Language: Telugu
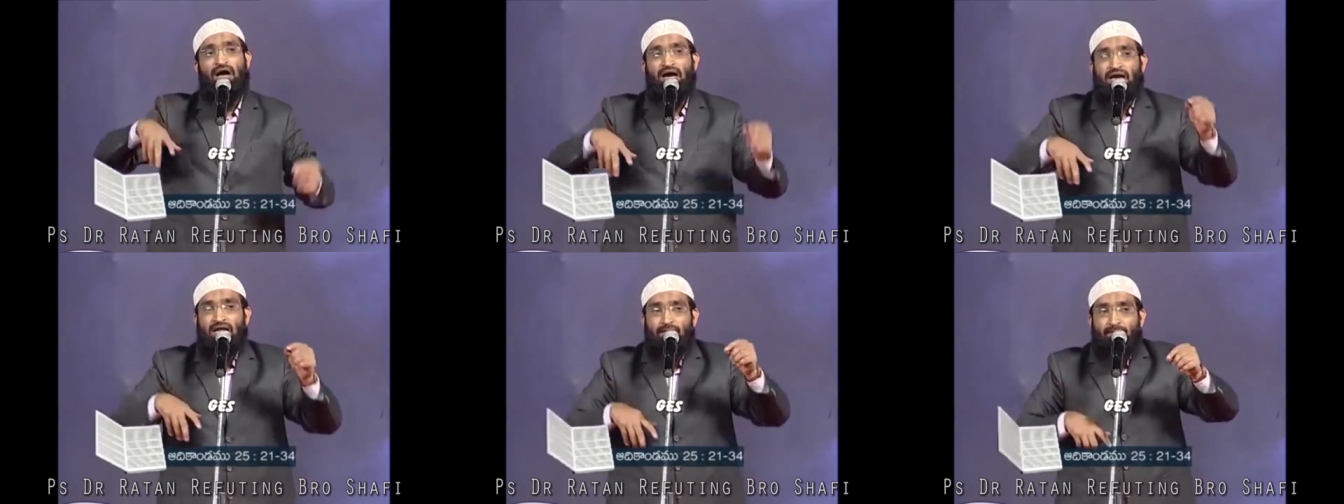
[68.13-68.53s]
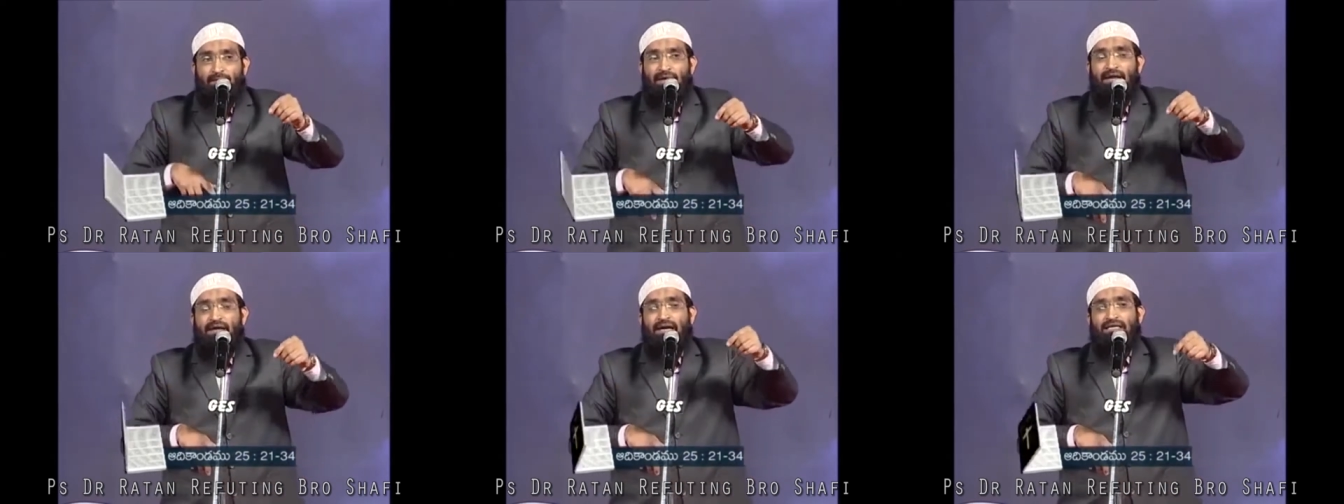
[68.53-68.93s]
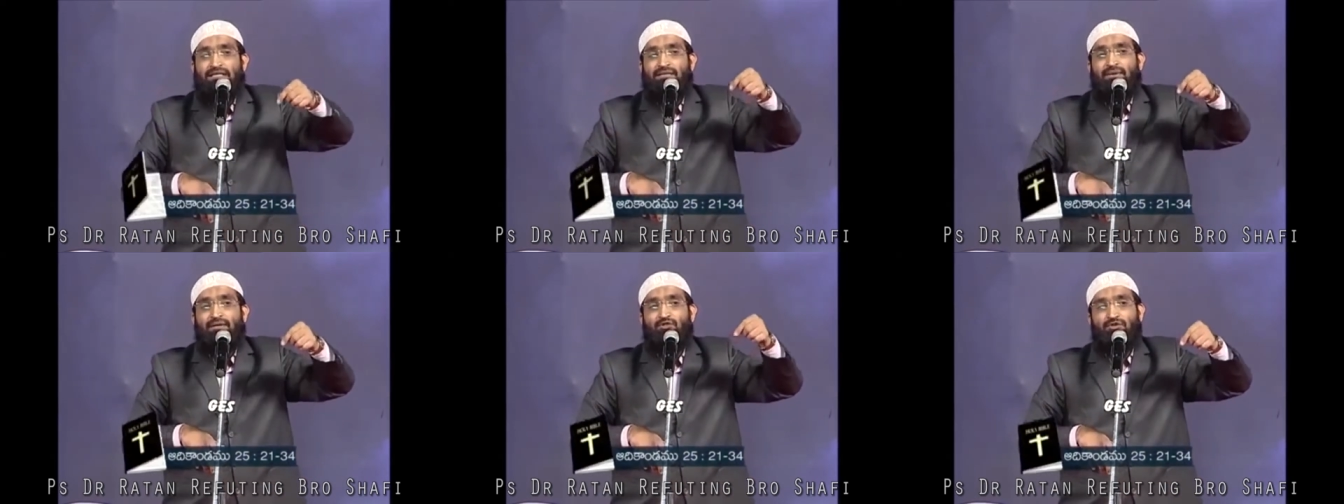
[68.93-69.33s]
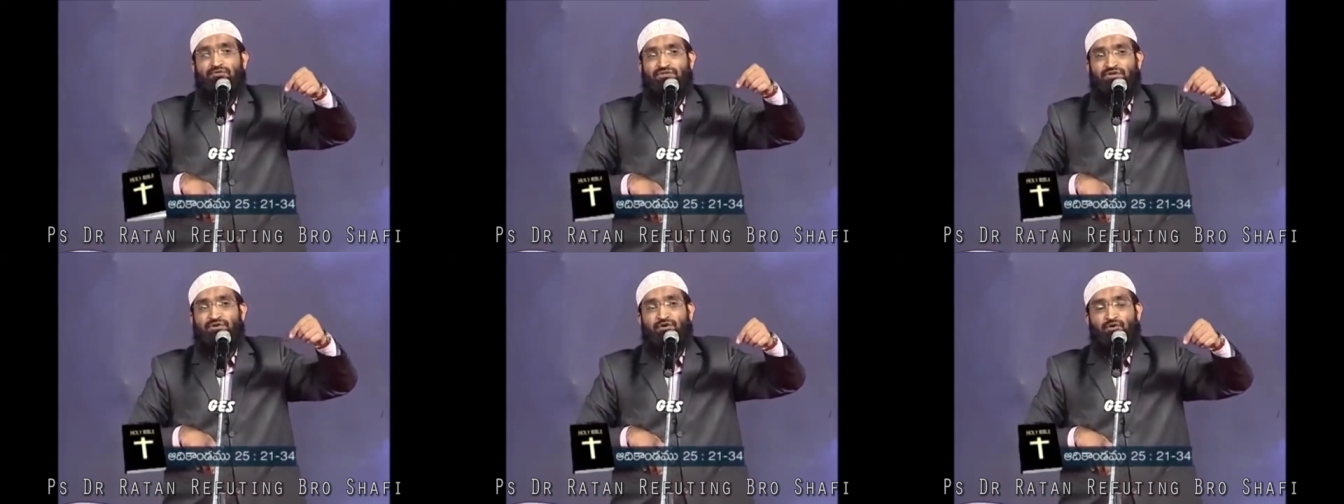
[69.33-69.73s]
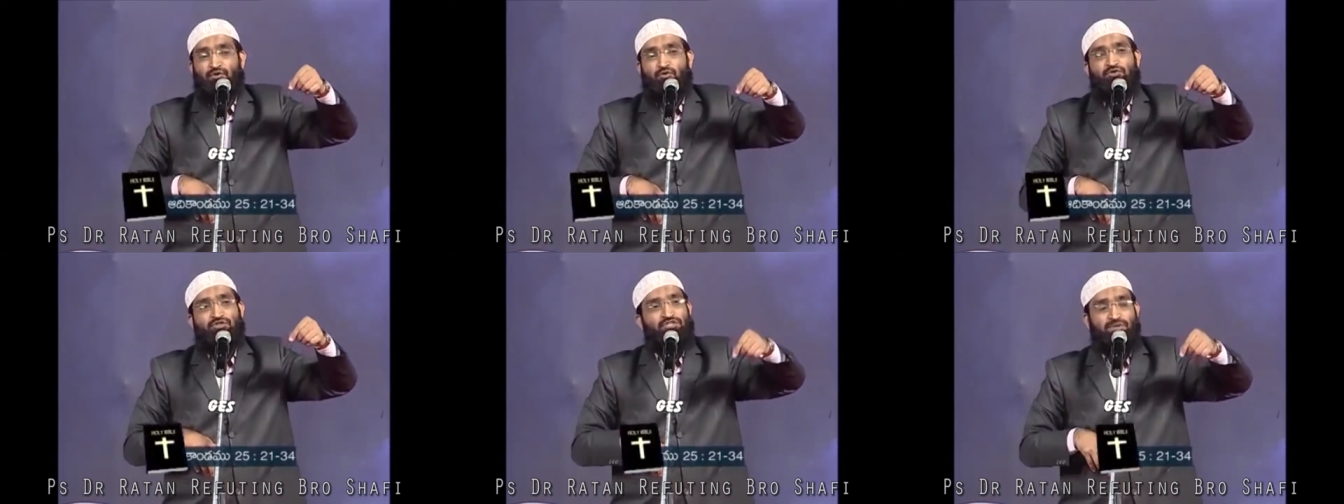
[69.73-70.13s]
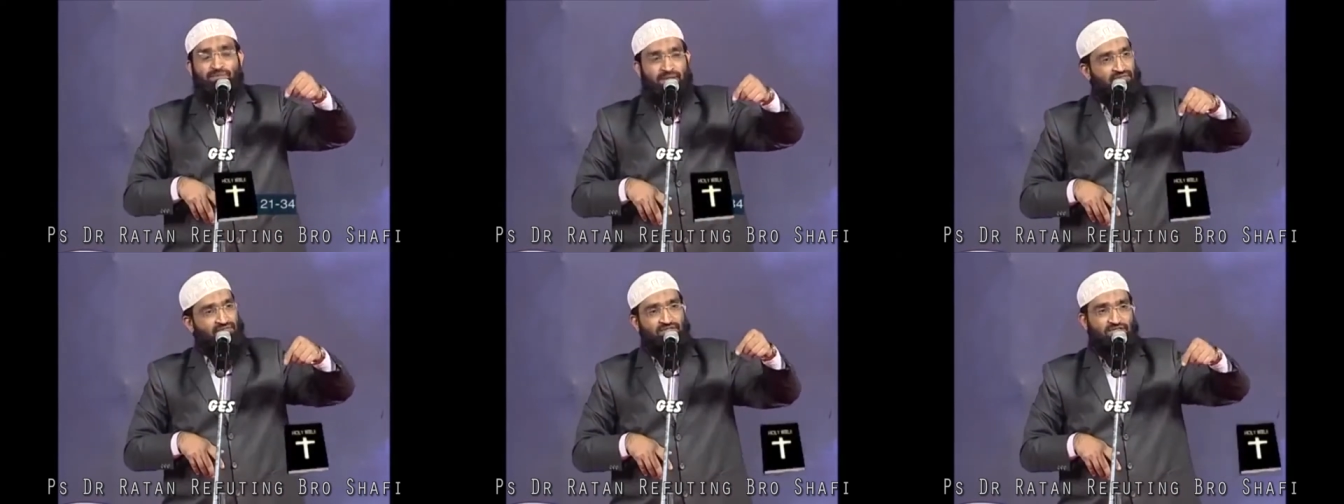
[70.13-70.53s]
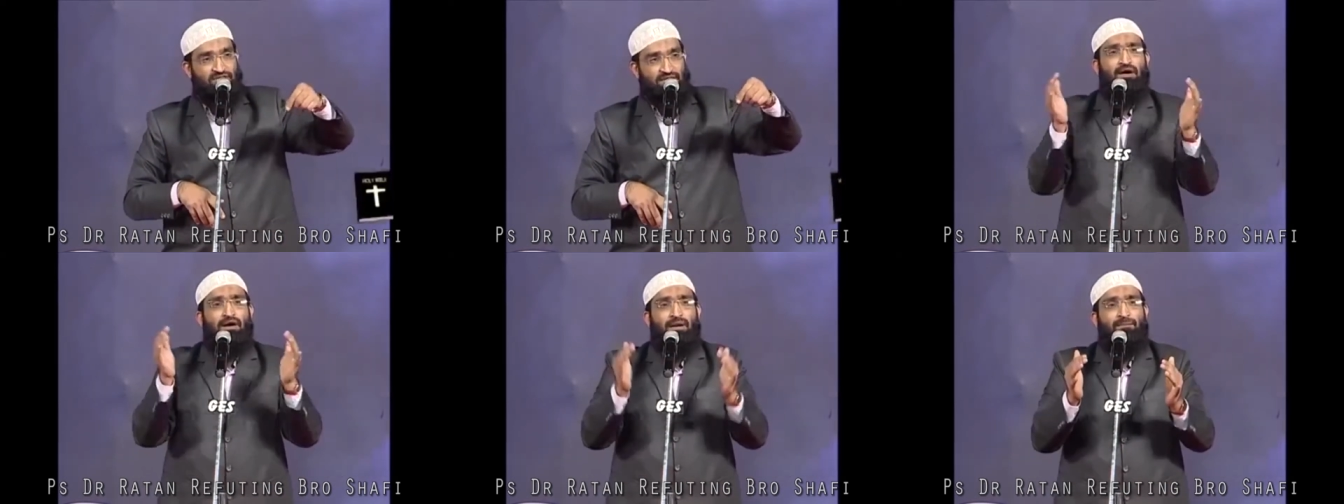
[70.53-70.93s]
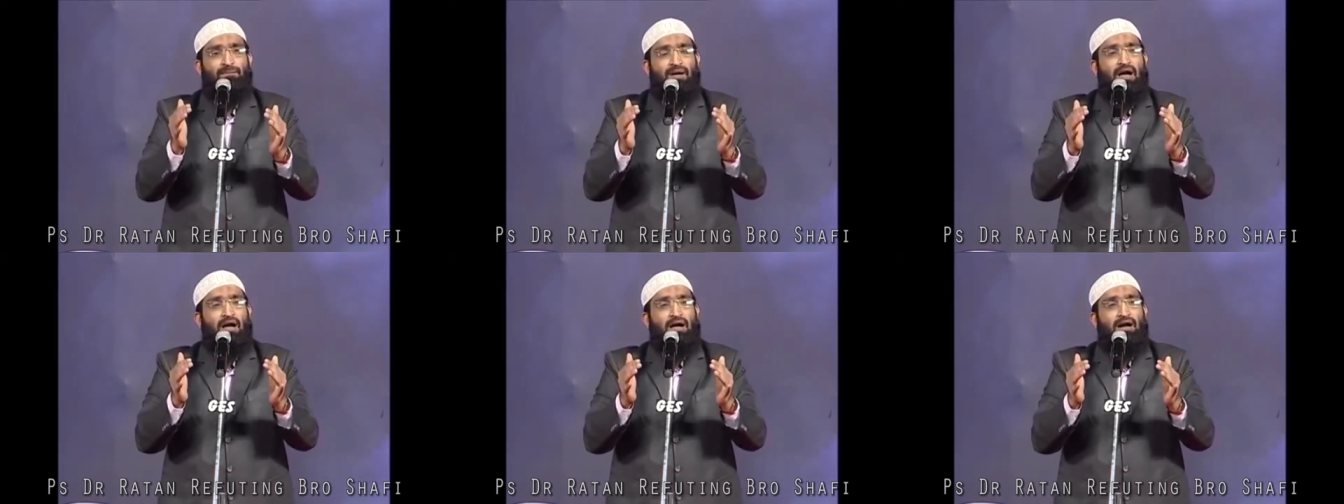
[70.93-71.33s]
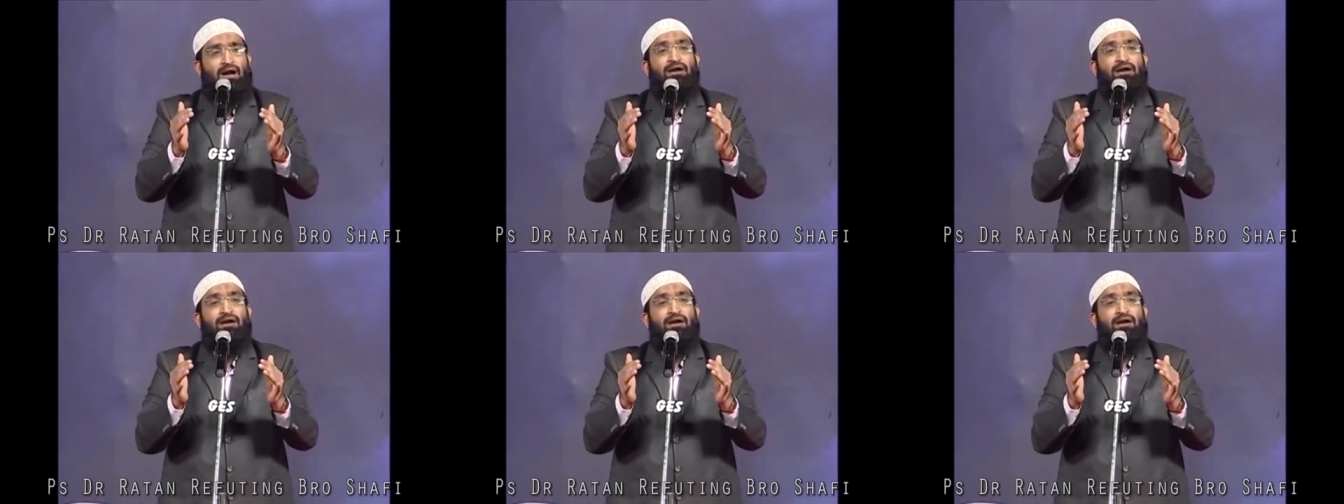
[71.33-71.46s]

అక్కడ మనకు అర్థమవుతున్న విషయం ఏంటో గుర్తించే ప్రయత్నం చేద్దాం రిబ్కా